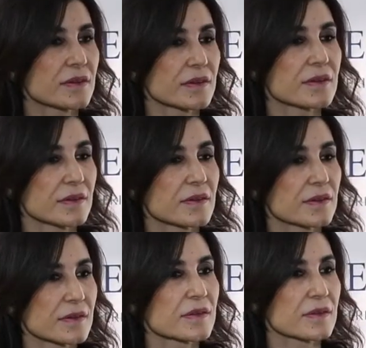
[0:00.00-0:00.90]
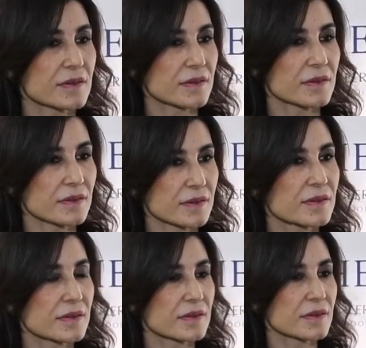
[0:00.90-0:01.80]
on est des partenariats
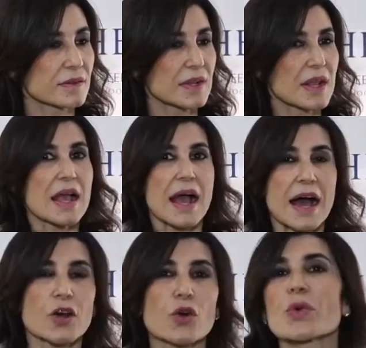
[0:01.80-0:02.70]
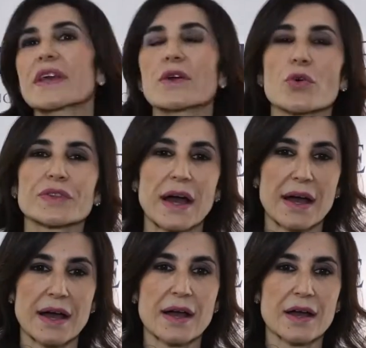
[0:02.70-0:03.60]
publics. Alors oui, on
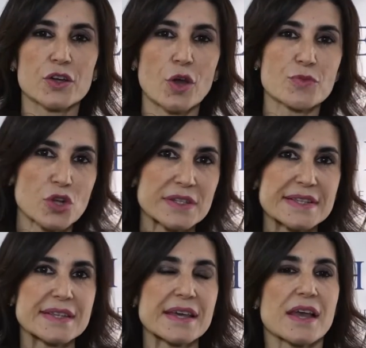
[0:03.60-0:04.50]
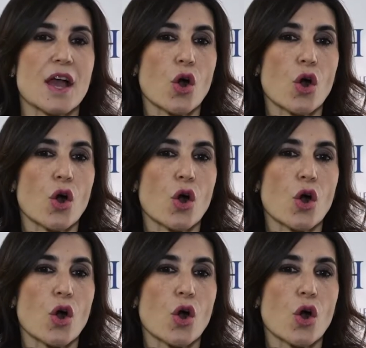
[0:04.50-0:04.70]
a, comme je le disais,